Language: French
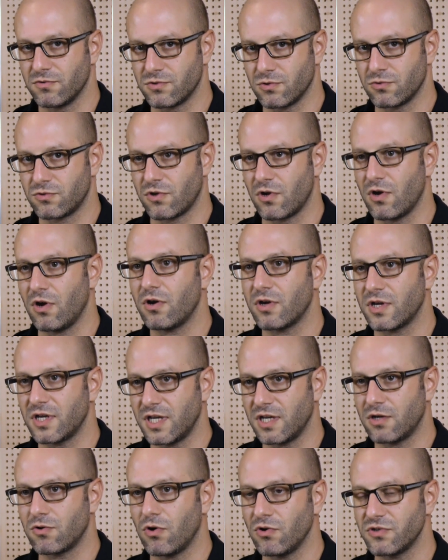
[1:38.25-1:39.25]
auteurs
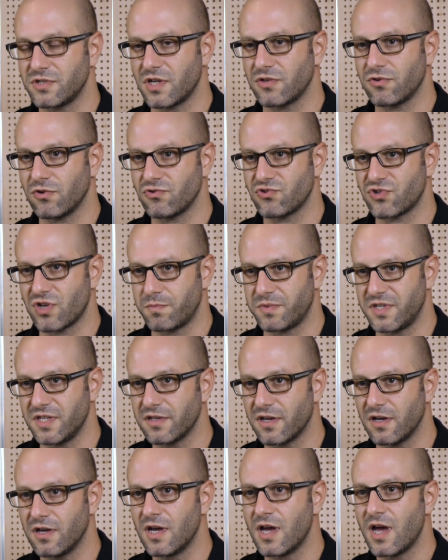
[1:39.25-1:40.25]
et coordinateurs de
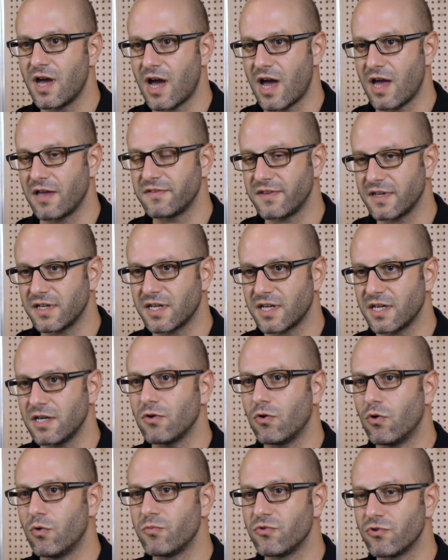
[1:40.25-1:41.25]
chapitres à
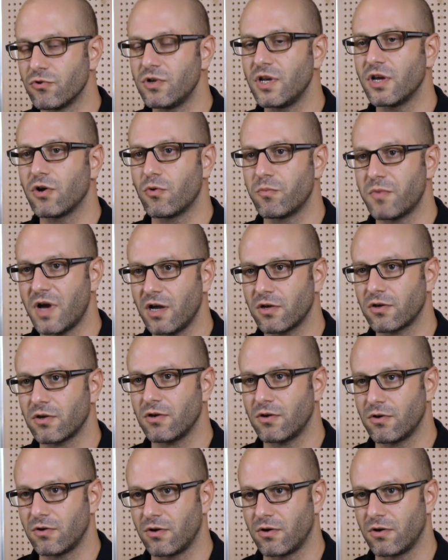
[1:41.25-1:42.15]
intégrer au mieux les remarques,